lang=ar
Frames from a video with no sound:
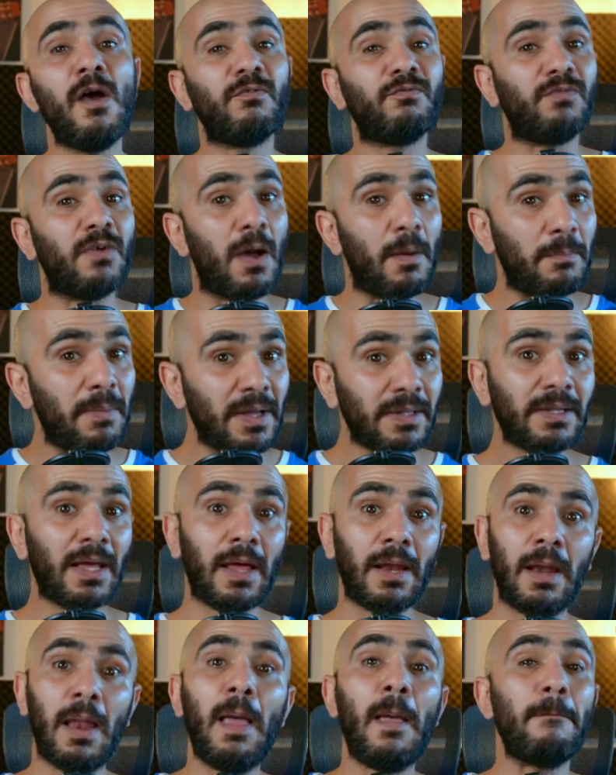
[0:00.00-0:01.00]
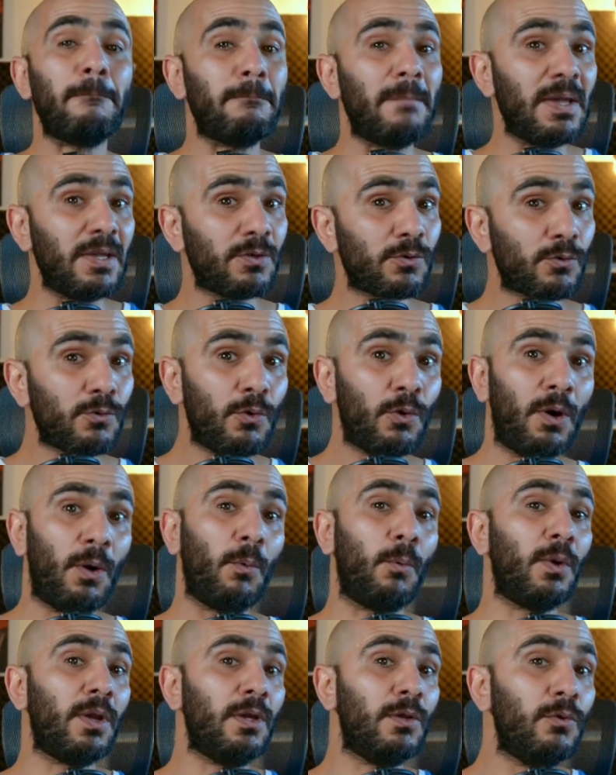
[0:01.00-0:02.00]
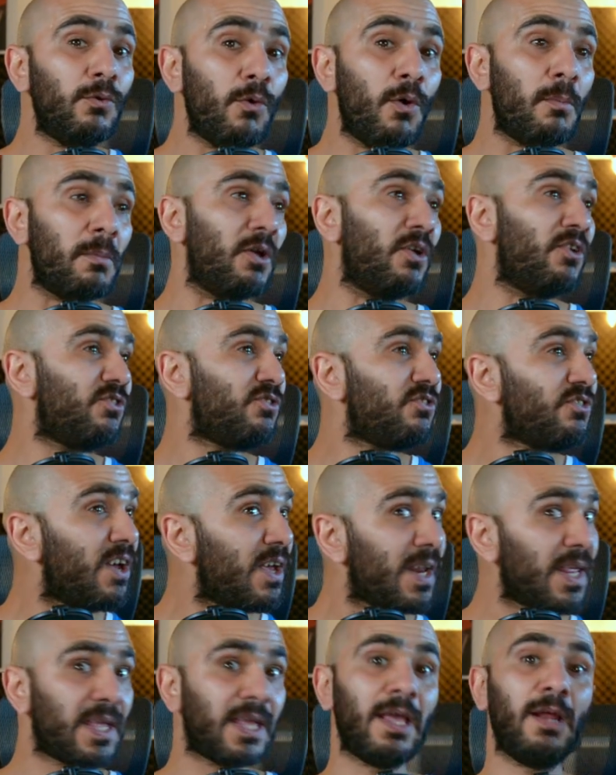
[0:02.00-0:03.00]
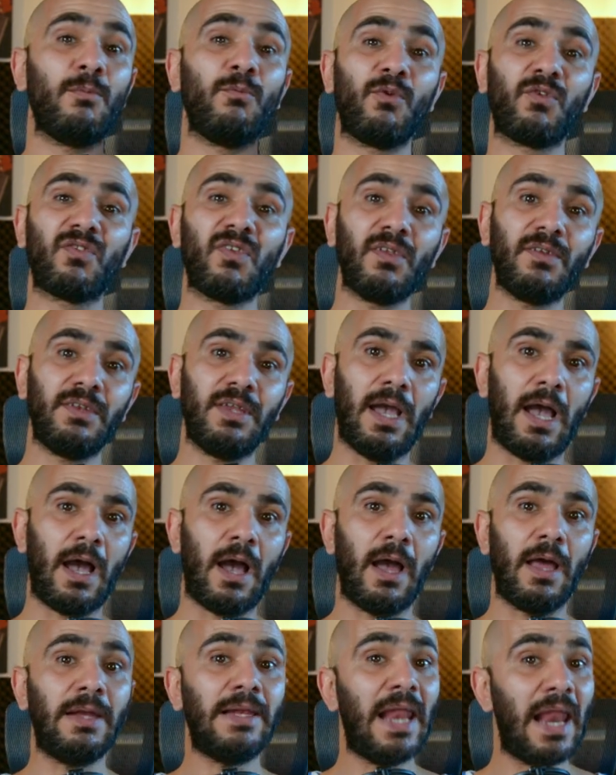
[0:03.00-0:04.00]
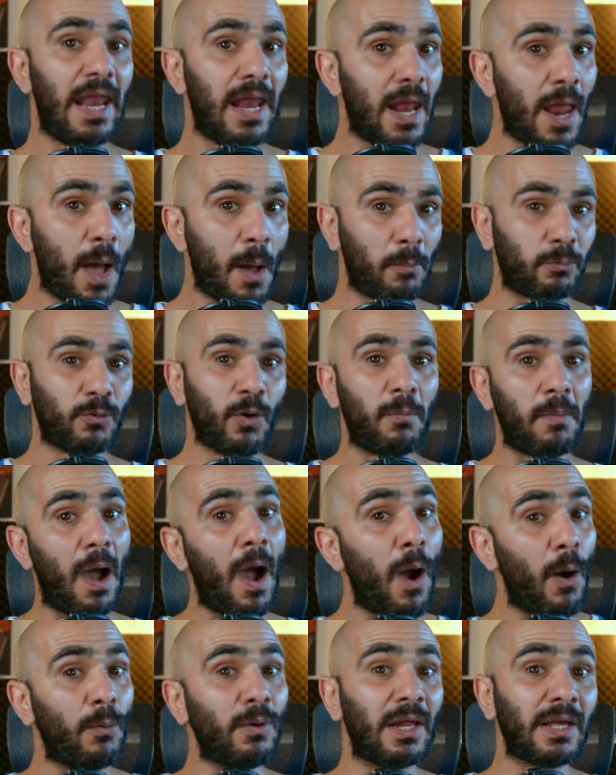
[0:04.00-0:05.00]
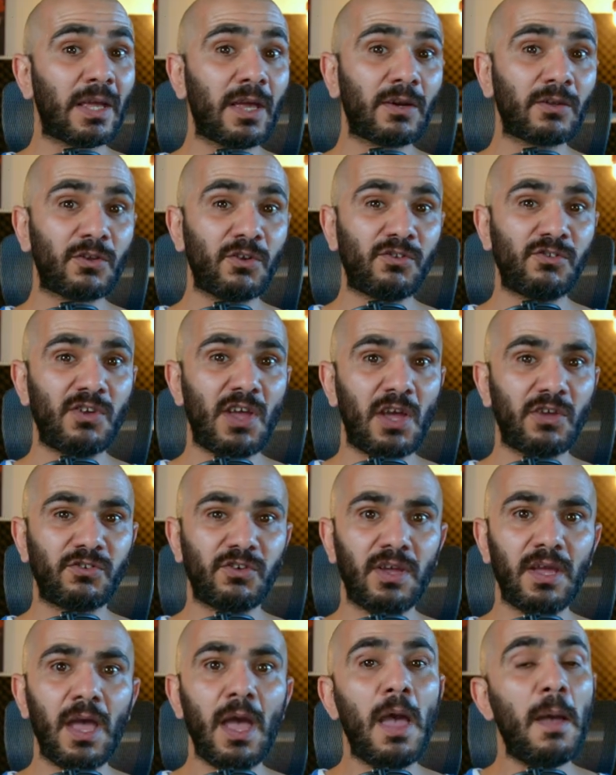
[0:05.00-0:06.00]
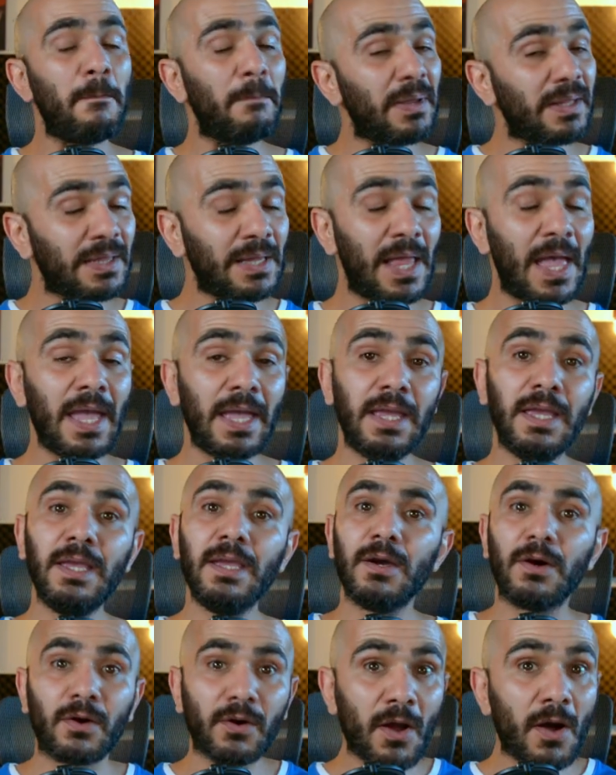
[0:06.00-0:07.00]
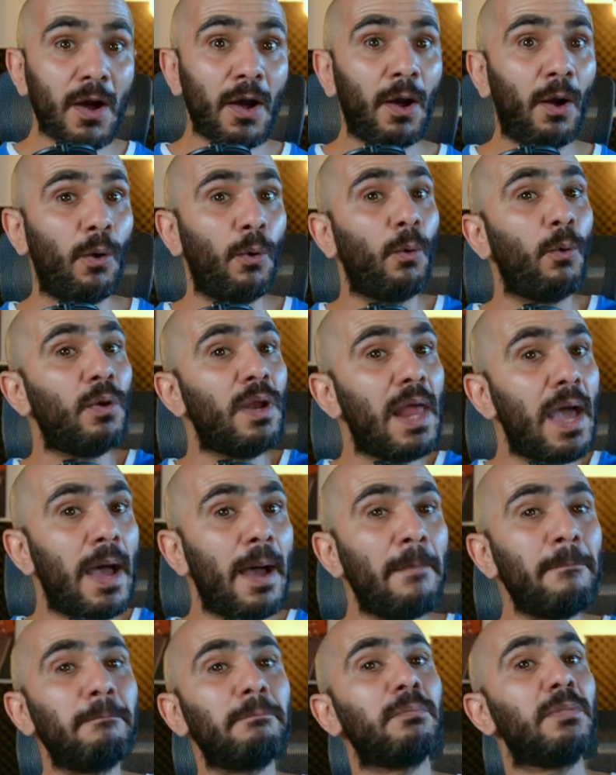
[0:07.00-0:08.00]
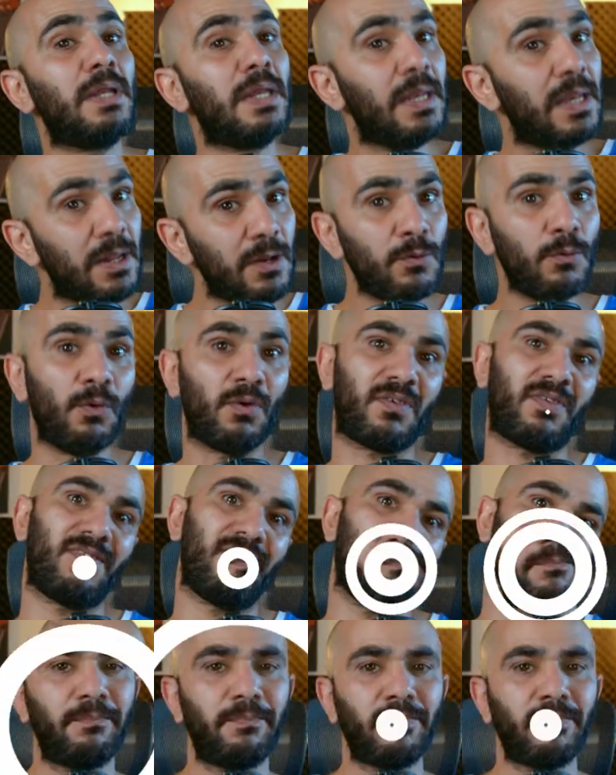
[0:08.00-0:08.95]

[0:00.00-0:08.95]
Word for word: فبدل ما يروح ويلوم الشركة المصنعة لللابتوب أو لكرت الشاشة بتلاقي راح ولام لينوكس